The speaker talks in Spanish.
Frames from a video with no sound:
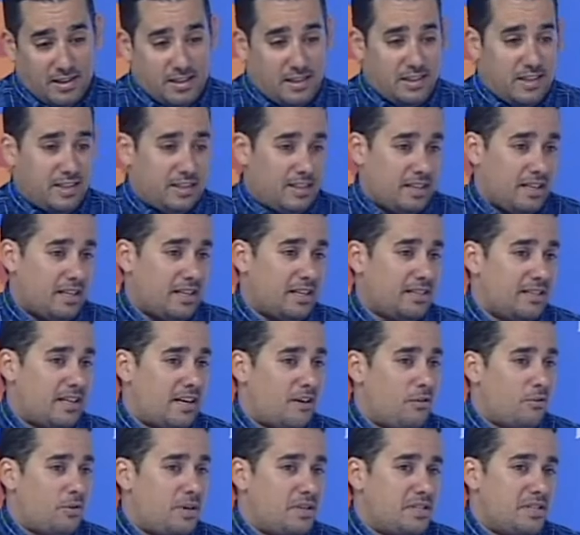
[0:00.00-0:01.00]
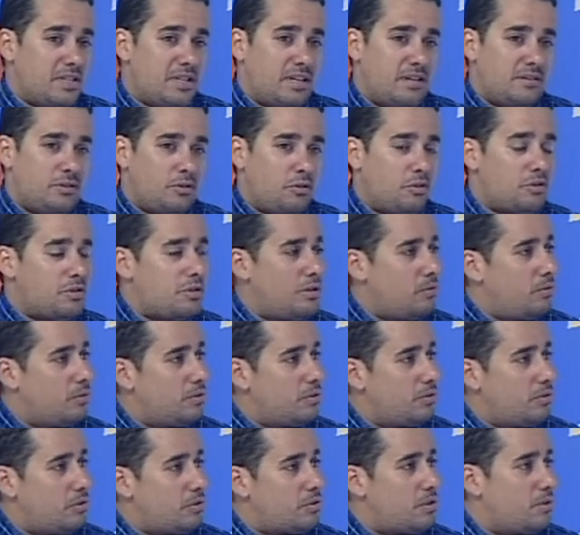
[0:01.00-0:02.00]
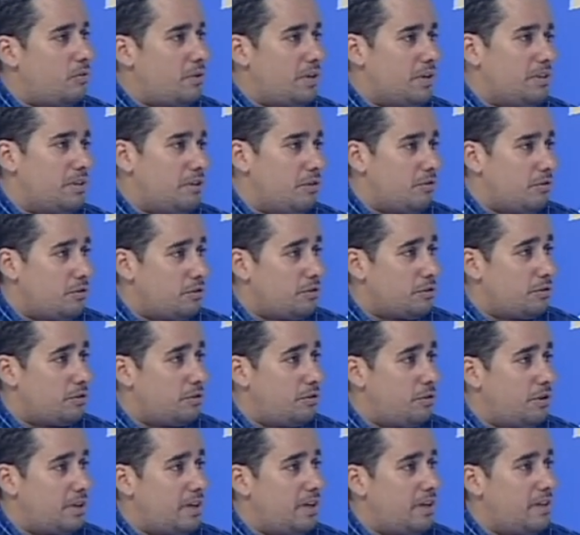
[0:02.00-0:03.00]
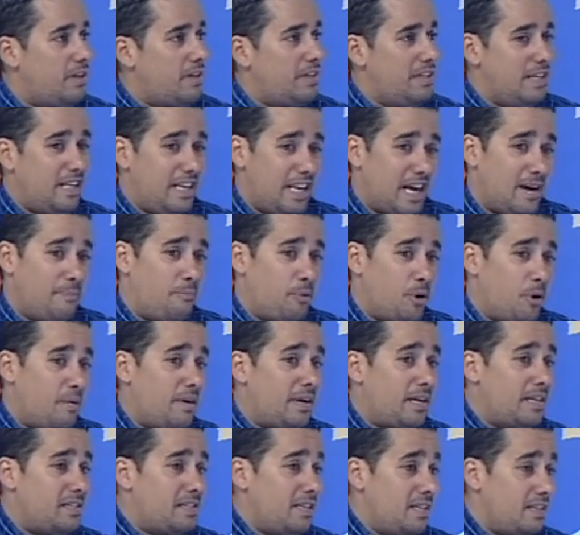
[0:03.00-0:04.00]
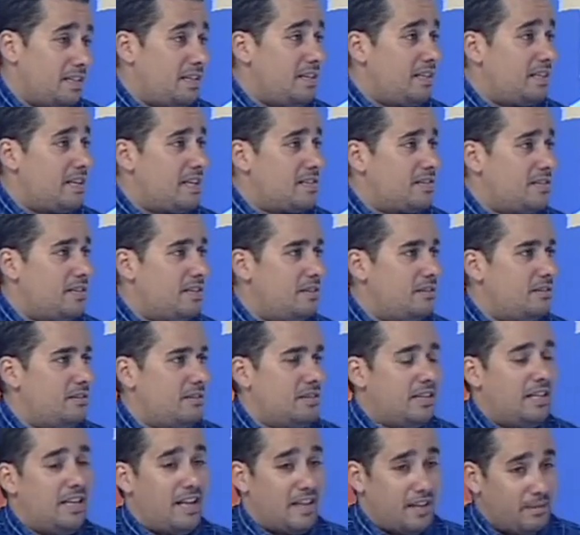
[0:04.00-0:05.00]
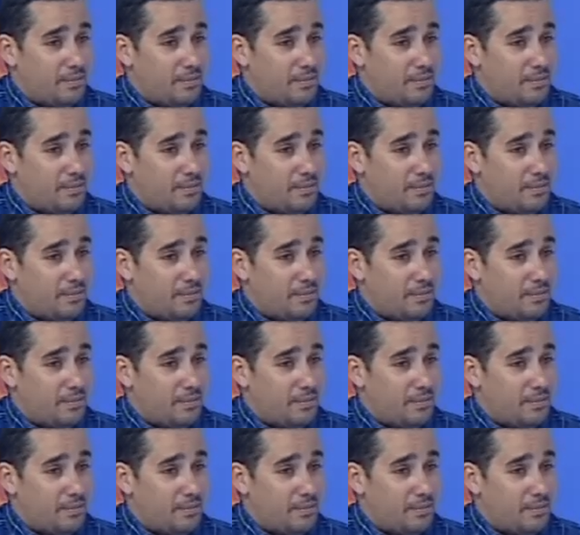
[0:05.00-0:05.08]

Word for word: y tiene que estar en urgencia 12, 12 48 horas y las pruebas que se le tienen que hacer y la